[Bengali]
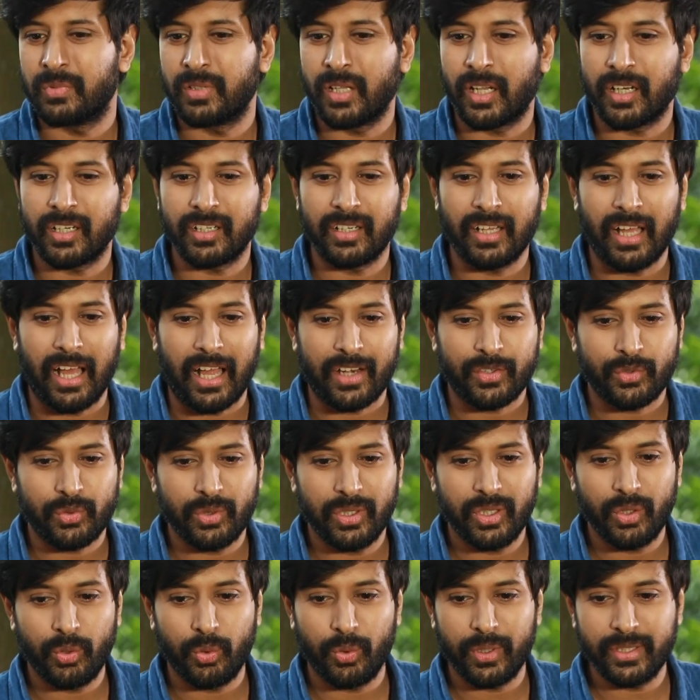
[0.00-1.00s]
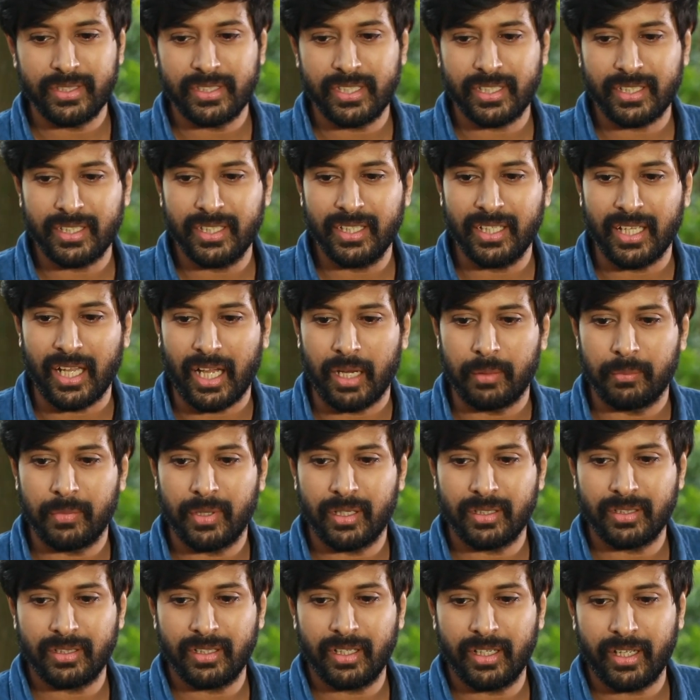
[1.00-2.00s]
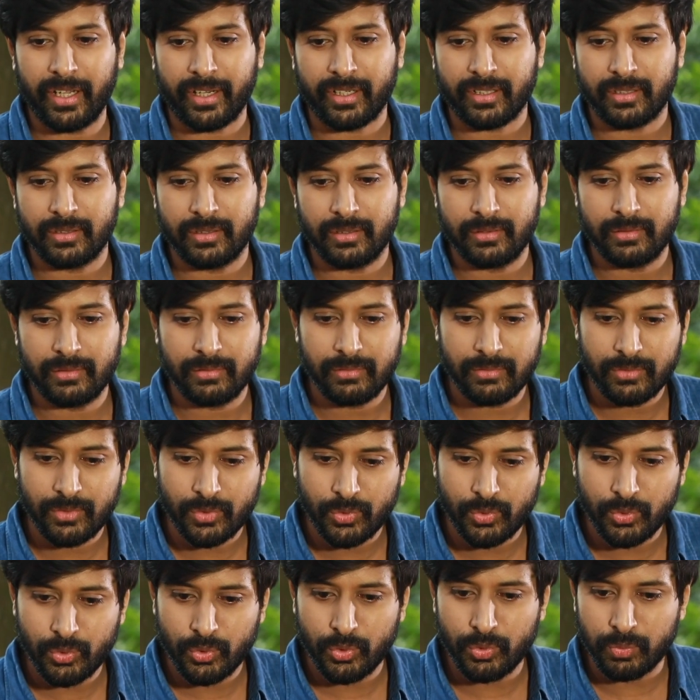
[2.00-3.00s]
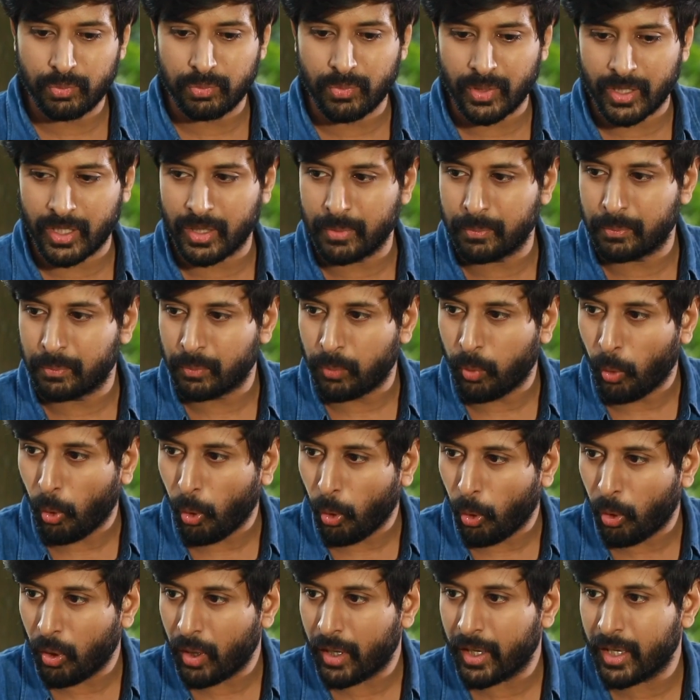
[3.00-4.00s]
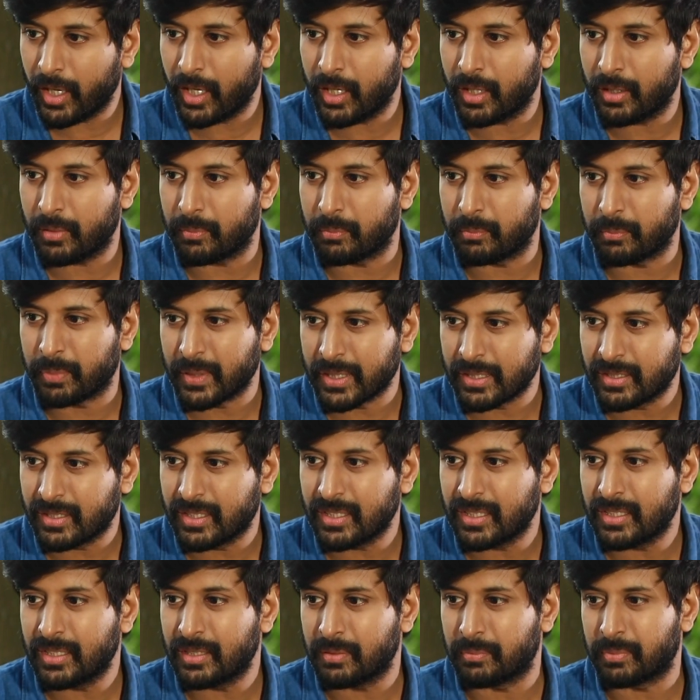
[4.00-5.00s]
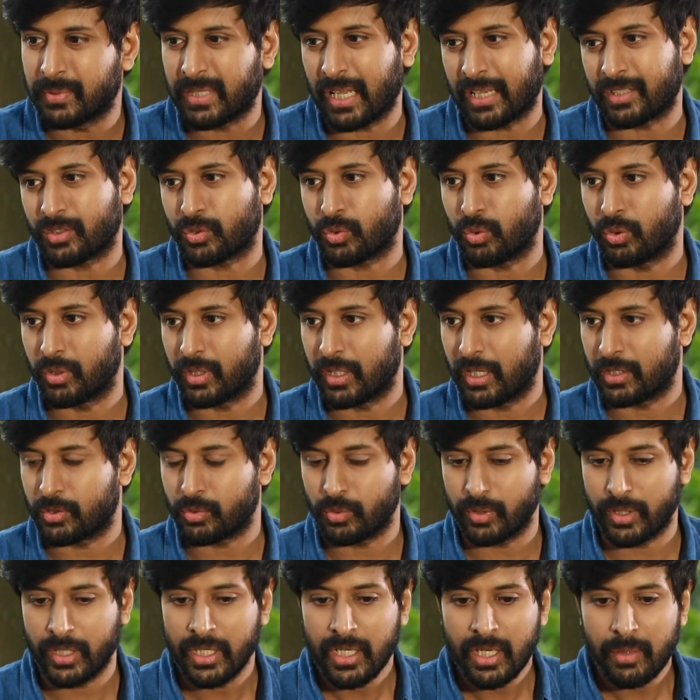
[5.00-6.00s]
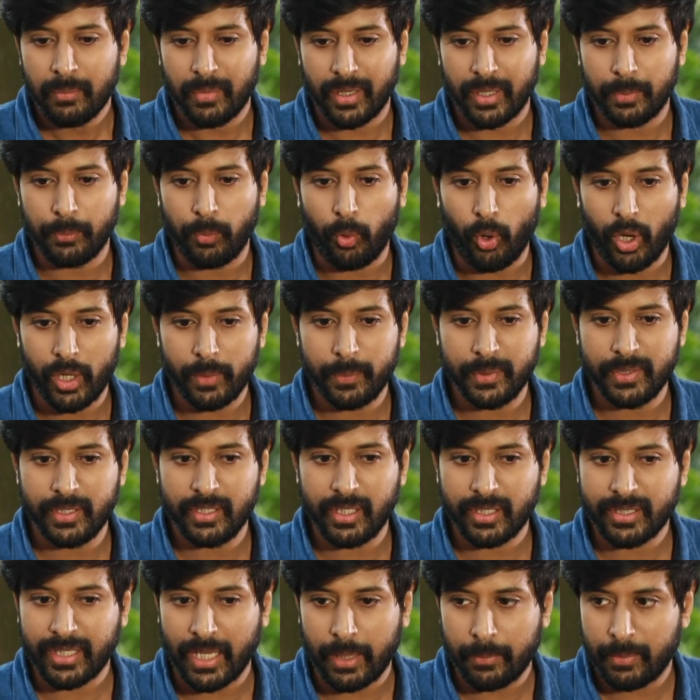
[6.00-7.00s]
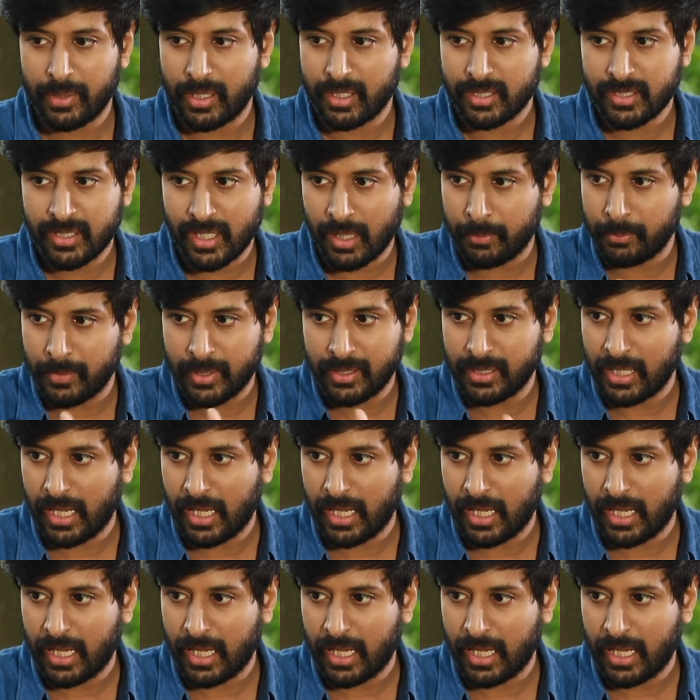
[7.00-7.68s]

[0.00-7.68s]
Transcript: না না আসলে হয়েছে কি আমার না একটু মানে ভয়ের ভীতি কাজ করে আসলে মানে ভয় ভীতিটা ক্যামেরা সামনে